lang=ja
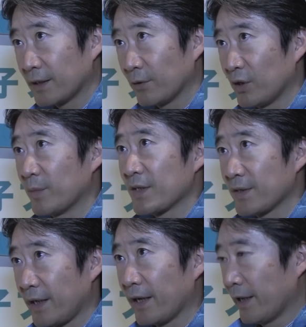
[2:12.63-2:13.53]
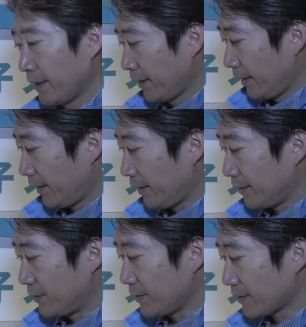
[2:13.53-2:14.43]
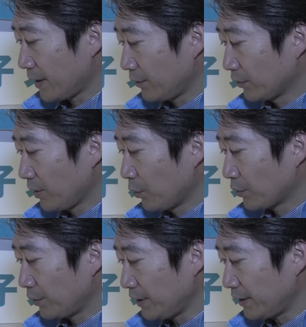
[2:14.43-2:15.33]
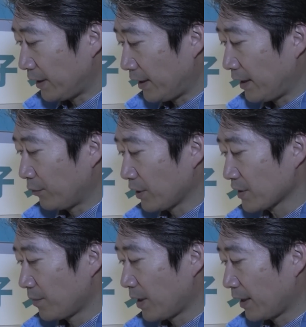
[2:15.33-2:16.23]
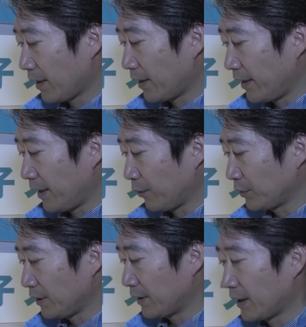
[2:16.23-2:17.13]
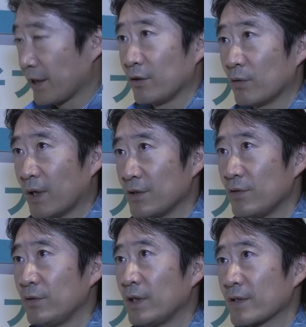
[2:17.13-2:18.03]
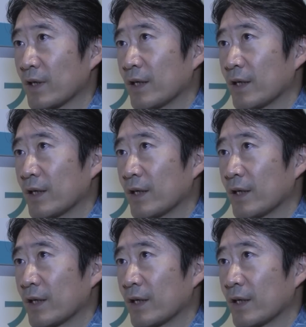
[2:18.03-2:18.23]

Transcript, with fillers: ておりまして、えー、実際にお手元に、えー、お客様が、えー、お手になられるのは12月